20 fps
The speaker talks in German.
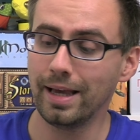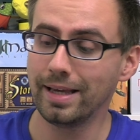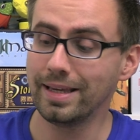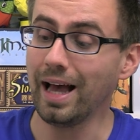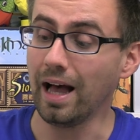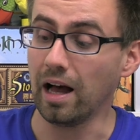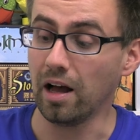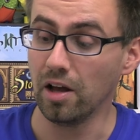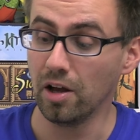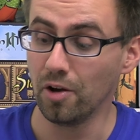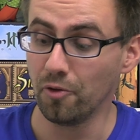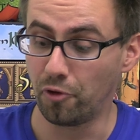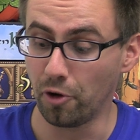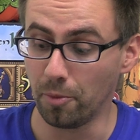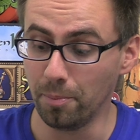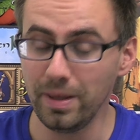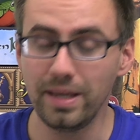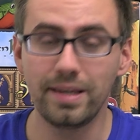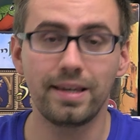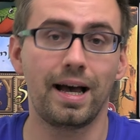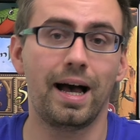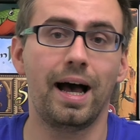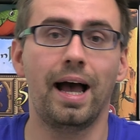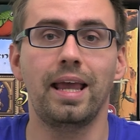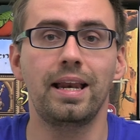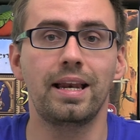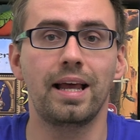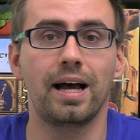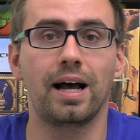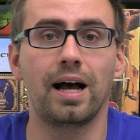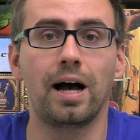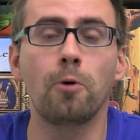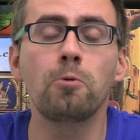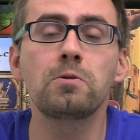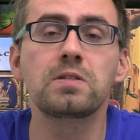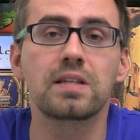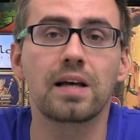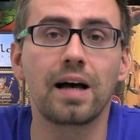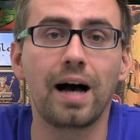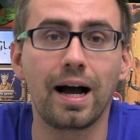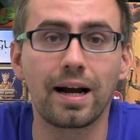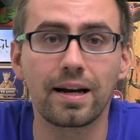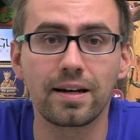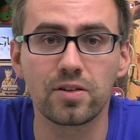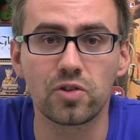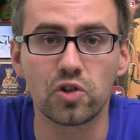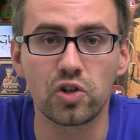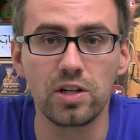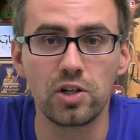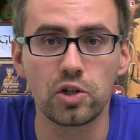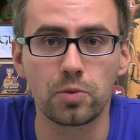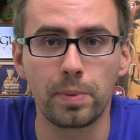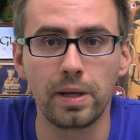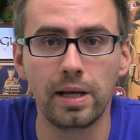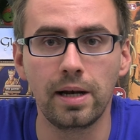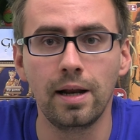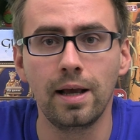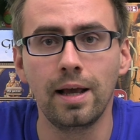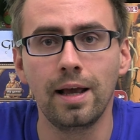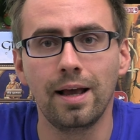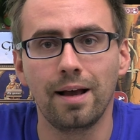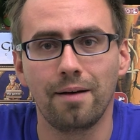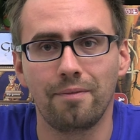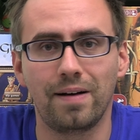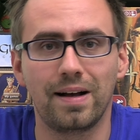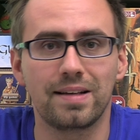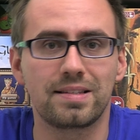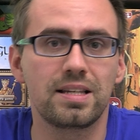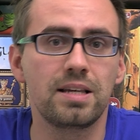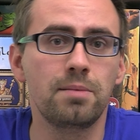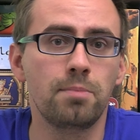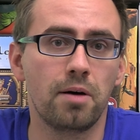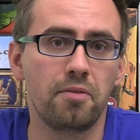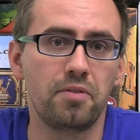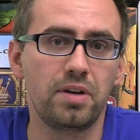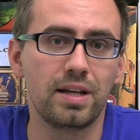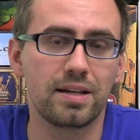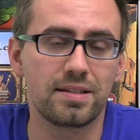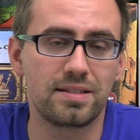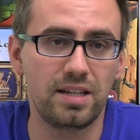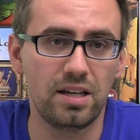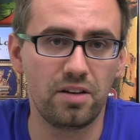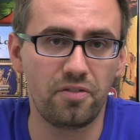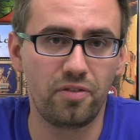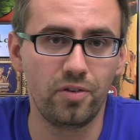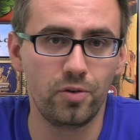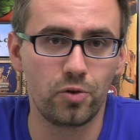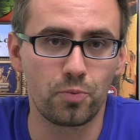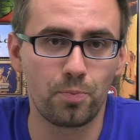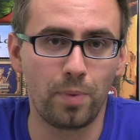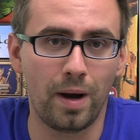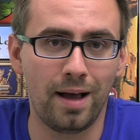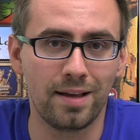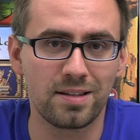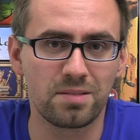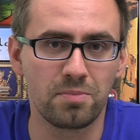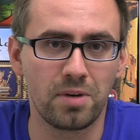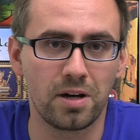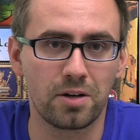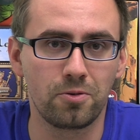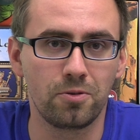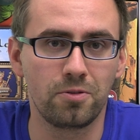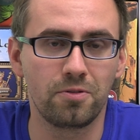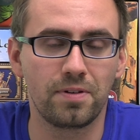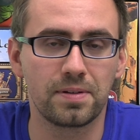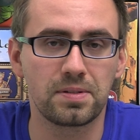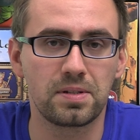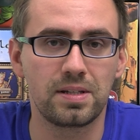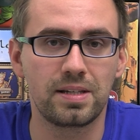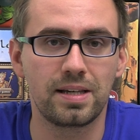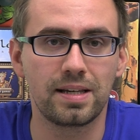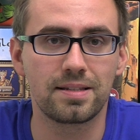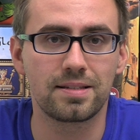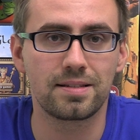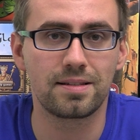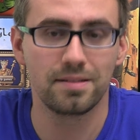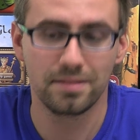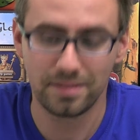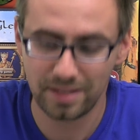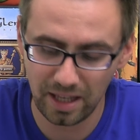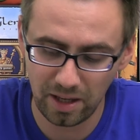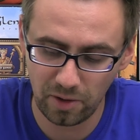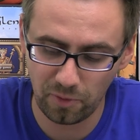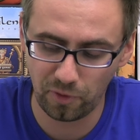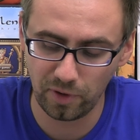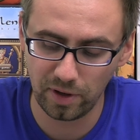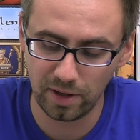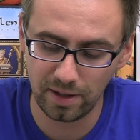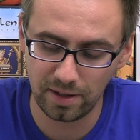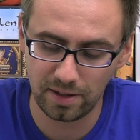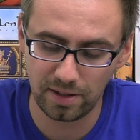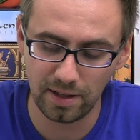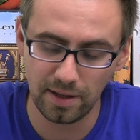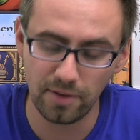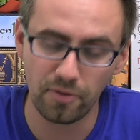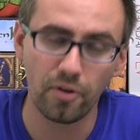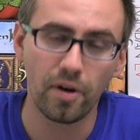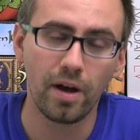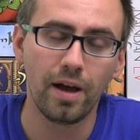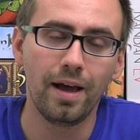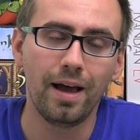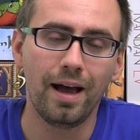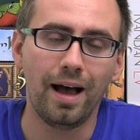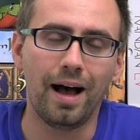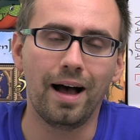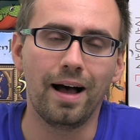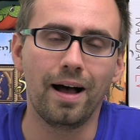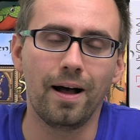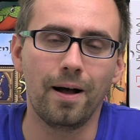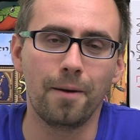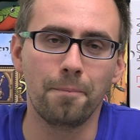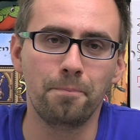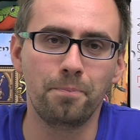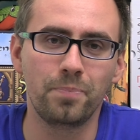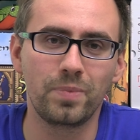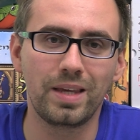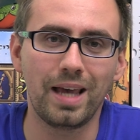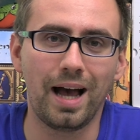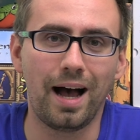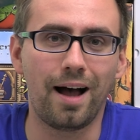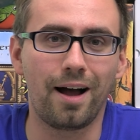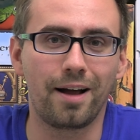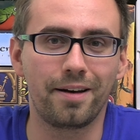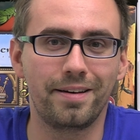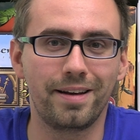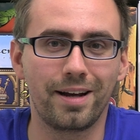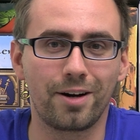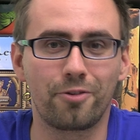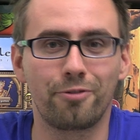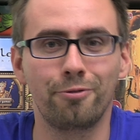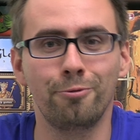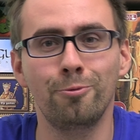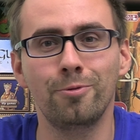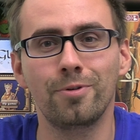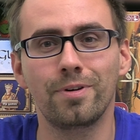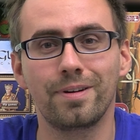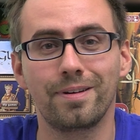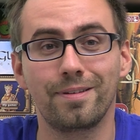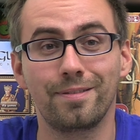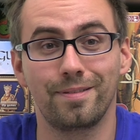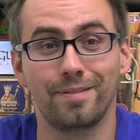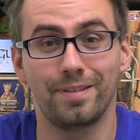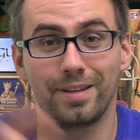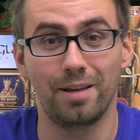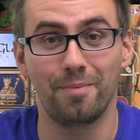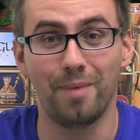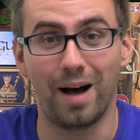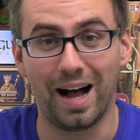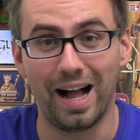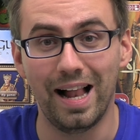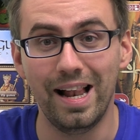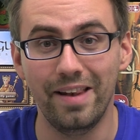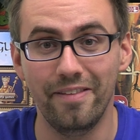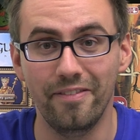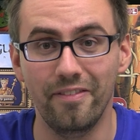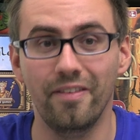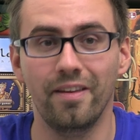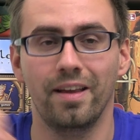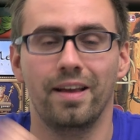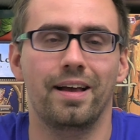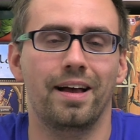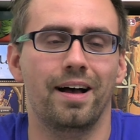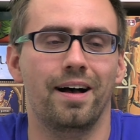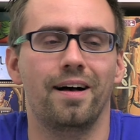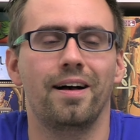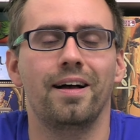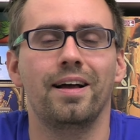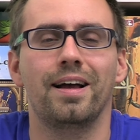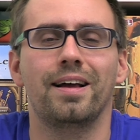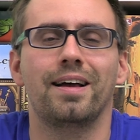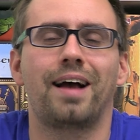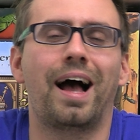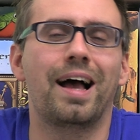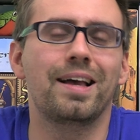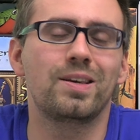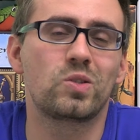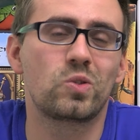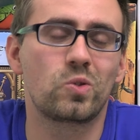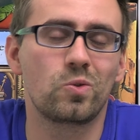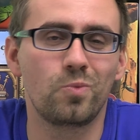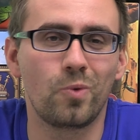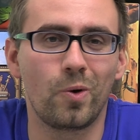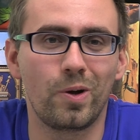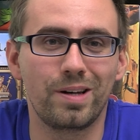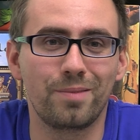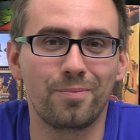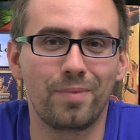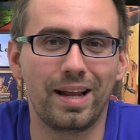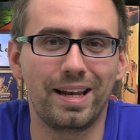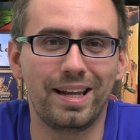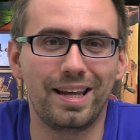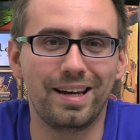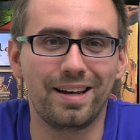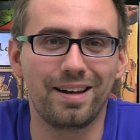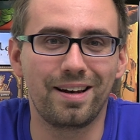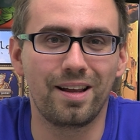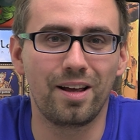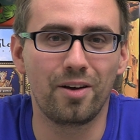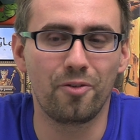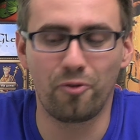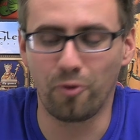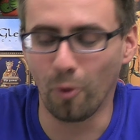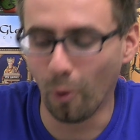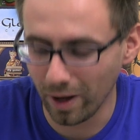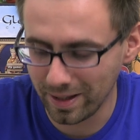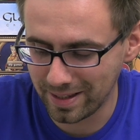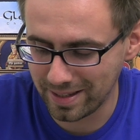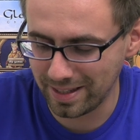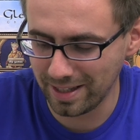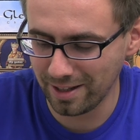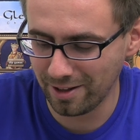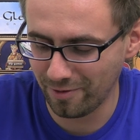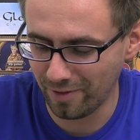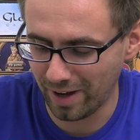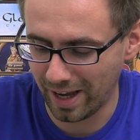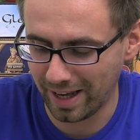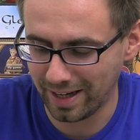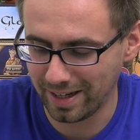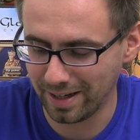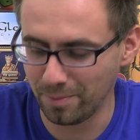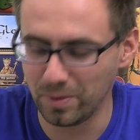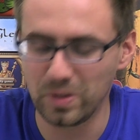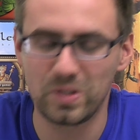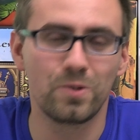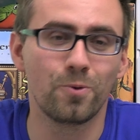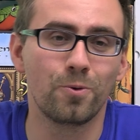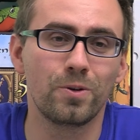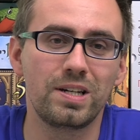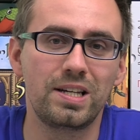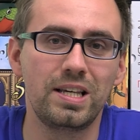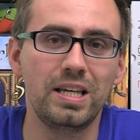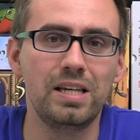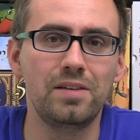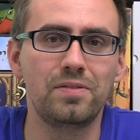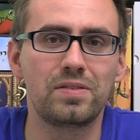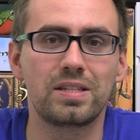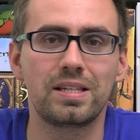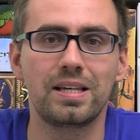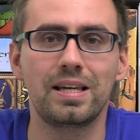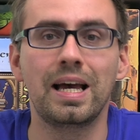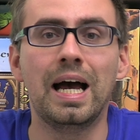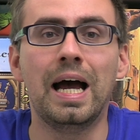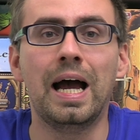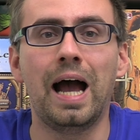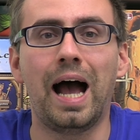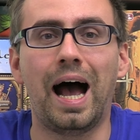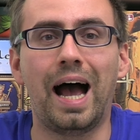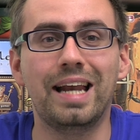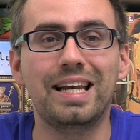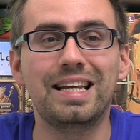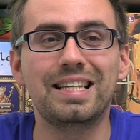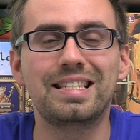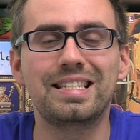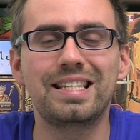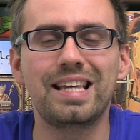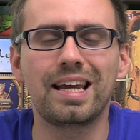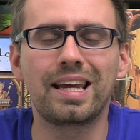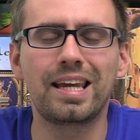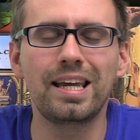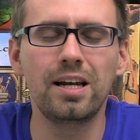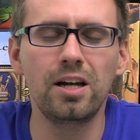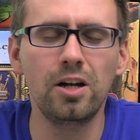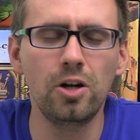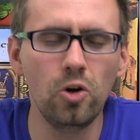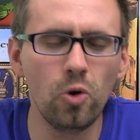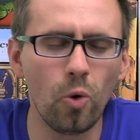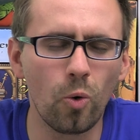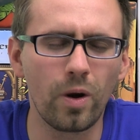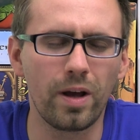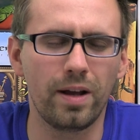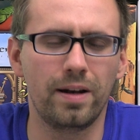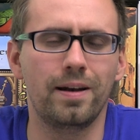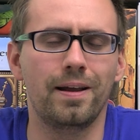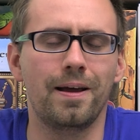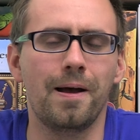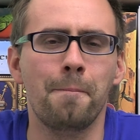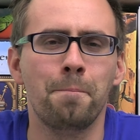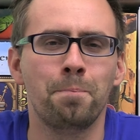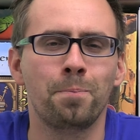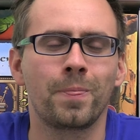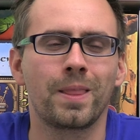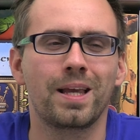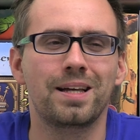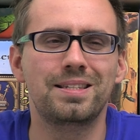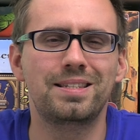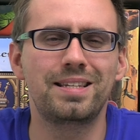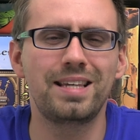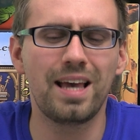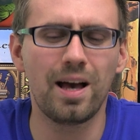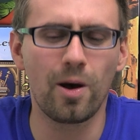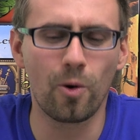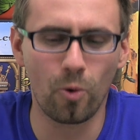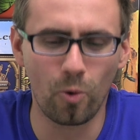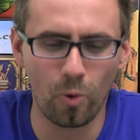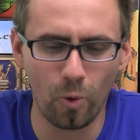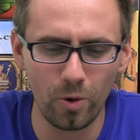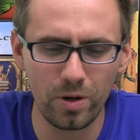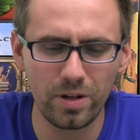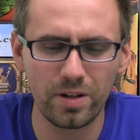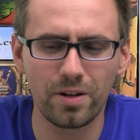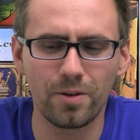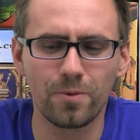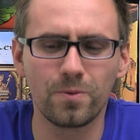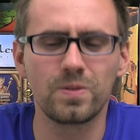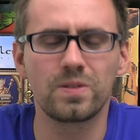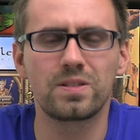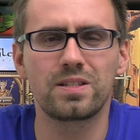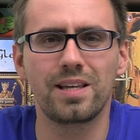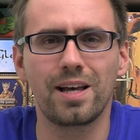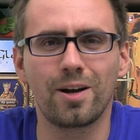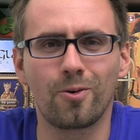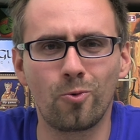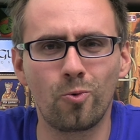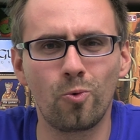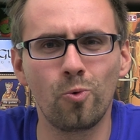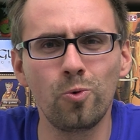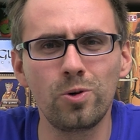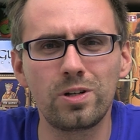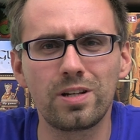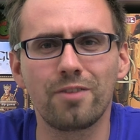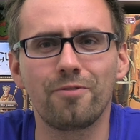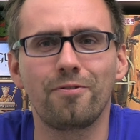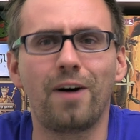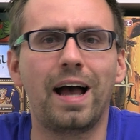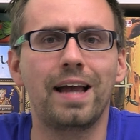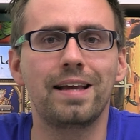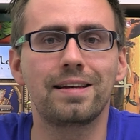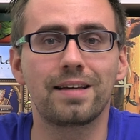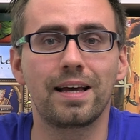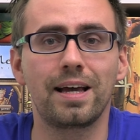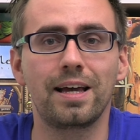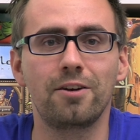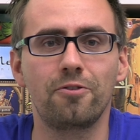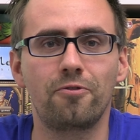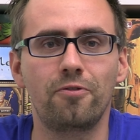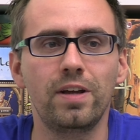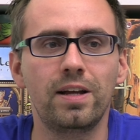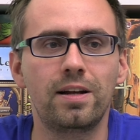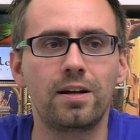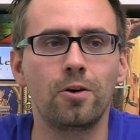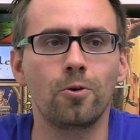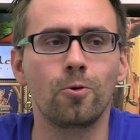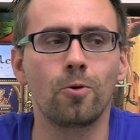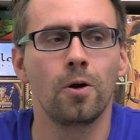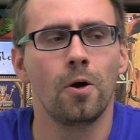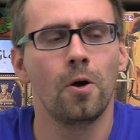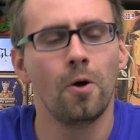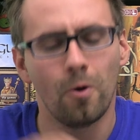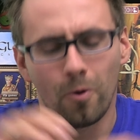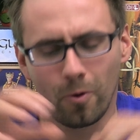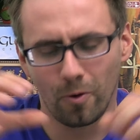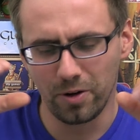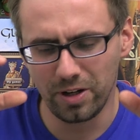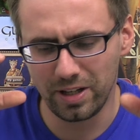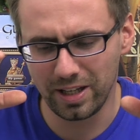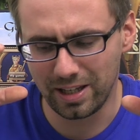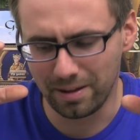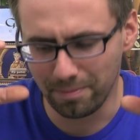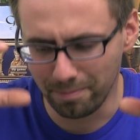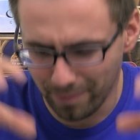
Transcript: ja, für mich ein herausragendes Stichspiel, was immer wieder sehr viel Spaß macht und was ich jetzt definitiv ähm, ja, der Crew, dem alten, ja, Reis zum neunten Planeten äh, vorziehen werde. Mission Tiefsee, eine sehr gelungene sehr runde und sehr gute Weiterentwicklung und ich